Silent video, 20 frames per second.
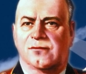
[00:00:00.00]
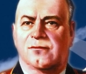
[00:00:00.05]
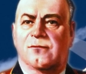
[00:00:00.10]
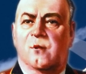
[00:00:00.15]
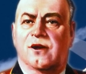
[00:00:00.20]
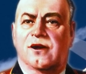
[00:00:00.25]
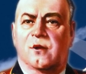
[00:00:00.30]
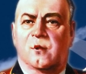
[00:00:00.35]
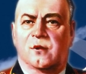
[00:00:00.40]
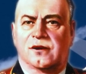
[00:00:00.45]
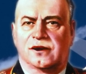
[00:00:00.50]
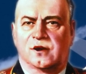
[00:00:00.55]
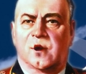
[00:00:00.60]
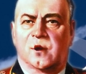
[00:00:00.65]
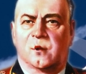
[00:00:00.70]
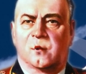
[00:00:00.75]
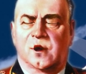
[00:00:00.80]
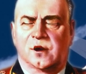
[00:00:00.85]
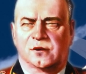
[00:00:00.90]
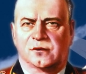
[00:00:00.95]
По его
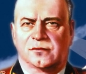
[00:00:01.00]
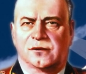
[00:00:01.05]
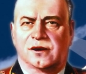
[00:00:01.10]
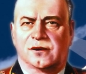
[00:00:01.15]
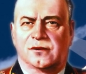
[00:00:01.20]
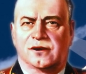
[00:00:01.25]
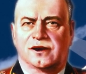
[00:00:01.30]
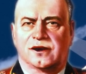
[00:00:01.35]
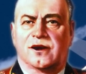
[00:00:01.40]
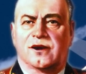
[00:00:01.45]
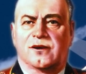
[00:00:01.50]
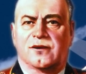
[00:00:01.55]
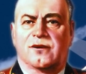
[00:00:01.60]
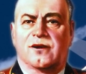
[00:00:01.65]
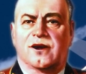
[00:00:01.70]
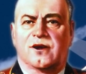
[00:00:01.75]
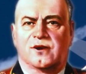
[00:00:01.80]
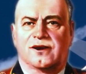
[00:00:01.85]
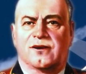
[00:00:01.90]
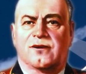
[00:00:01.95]
словам, это
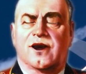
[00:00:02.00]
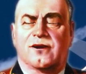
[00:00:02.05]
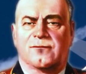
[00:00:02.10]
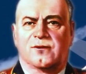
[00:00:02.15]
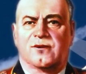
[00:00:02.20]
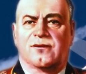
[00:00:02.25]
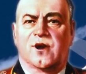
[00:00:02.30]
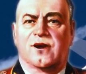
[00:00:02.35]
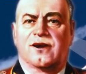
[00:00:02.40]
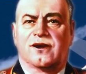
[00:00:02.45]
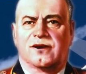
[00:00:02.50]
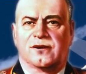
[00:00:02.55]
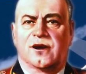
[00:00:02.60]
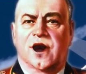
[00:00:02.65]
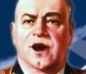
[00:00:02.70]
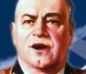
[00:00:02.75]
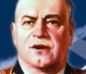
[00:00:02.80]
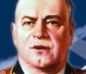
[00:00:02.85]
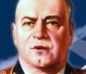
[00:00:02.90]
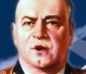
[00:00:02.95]
связано с тем, что
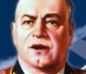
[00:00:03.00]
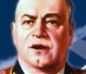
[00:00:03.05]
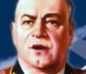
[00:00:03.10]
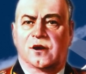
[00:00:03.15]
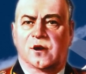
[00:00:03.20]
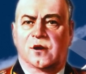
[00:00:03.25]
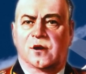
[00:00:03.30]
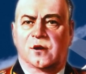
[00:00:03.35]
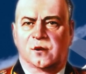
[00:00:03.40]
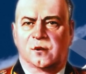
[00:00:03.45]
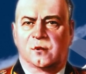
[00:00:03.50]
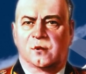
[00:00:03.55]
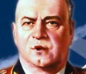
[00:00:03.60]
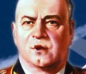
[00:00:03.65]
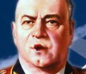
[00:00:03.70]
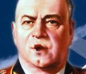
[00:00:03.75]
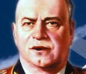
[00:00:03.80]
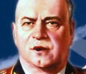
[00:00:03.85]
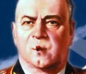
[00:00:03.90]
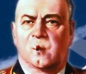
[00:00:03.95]
Москва не принимала
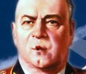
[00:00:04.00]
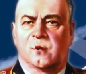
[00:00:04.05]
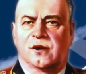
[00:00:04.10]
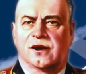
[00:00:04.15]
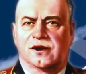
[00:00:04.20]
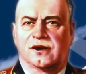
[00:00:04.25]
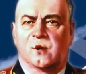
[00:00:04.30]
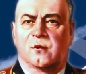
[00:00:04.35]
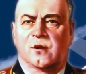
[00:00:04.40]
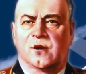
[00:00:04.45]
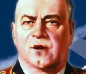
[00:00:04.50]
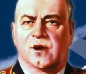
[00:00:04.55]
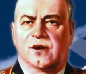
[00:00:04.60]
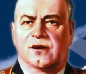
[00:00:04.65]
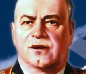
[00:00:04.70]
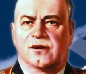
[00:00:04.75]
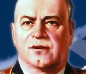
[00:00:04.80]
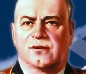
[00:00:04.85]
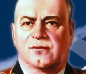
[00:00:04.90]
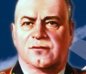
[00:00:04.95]
участие в
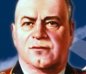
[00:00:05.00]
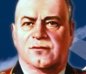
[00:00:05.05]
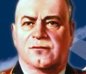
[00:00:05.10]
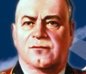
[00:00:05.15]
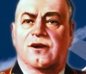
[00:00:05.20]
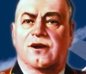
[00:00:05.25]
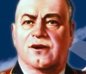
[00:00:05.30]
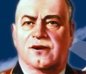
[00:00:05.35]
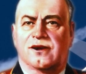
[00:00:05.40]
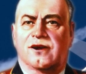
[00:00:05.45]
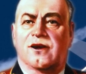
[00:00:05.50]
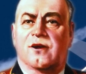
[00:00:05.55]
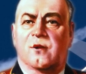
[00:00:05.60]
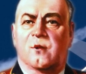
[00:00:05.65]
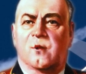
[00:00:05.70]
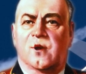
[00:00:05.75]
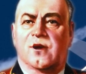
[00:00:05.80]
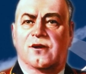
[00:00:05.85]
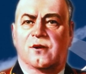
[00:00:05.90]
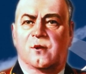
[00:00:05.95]
расследовании. Россия
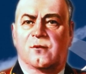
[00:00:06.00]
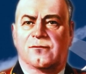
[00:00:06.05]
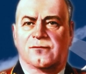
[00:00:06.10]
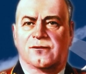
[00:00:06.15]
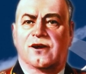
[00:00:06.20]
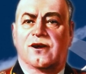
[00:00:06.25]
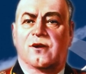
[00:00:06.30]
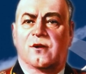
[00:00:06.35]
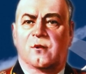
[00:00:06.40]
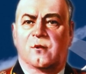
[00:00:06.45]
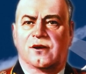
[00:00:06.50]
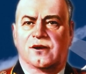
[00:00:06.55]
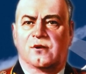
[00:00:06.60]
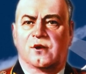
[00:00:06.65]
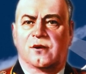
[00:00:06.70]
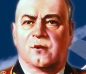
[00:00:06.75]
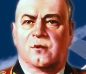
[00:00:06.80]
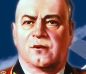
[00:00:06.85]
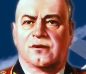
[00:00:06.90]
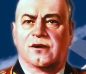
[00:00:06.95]
не может принимать
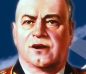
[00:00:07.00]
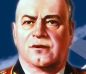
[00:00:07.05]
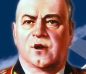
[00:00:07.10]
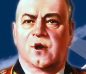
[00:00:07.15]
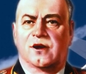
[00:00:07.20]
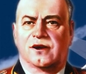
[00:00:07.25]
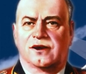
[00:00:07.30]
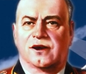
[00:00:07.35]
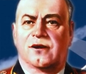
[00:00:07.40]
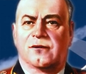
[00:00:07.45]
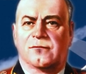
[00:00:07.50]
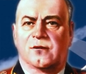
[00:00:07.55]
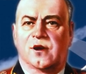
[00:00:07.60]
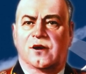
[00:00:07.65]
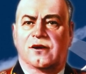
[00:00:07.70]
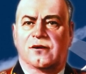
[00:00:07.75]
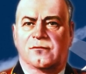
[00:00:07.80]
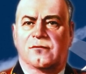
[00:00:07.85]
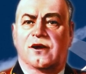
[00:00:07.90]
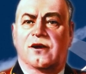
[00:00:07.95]
результаты
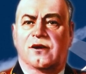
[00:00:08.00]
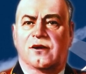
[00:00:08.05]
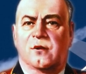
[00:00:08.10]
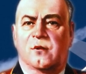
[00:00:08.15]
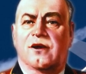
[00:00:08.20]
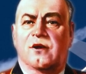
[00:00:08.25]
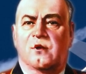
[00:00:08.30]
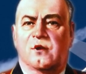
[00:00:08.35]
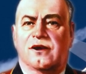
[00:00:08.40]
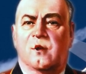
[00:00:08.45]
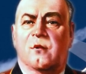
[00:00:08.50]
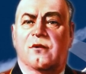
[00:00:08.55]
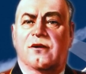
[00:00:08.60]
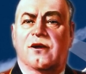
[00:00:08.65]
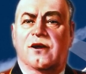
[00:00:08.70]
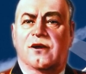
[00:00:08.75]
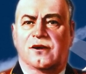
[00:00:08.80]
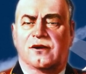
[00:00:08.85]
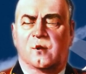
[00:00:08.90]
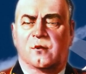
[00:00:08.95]
расследований по
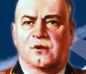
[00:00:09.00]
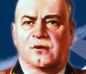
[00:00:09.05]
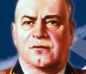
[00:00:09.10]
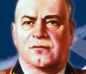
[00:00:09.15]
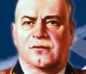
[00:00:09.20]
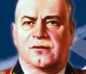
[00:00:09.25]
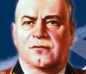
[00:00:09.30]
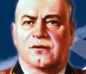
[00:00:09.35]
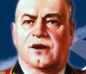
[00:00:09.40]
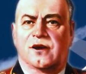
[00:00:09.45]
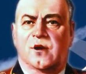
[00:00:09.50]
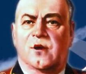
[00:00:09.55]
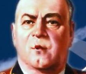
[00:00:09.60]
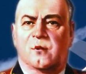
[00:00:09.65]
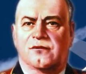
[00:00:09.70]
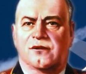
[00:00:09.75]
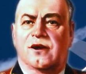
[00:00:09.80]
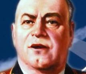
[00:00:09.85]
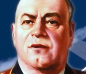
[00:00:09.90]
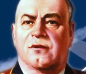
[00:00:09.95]
MH17, в
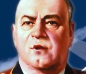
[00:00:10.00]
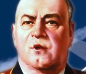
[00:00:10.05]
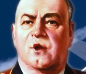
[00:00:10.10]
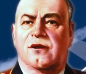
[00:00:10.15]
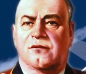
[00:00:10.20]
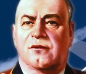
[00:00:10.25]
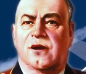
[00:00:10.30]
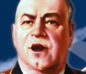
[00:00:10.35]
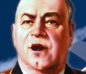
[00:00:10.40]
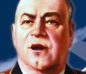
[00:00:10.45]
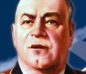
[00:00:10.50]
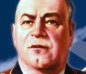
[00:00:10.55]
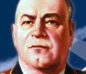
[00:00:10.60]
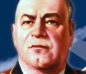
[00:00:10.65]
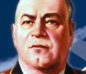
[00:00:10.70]
которых не участвовала.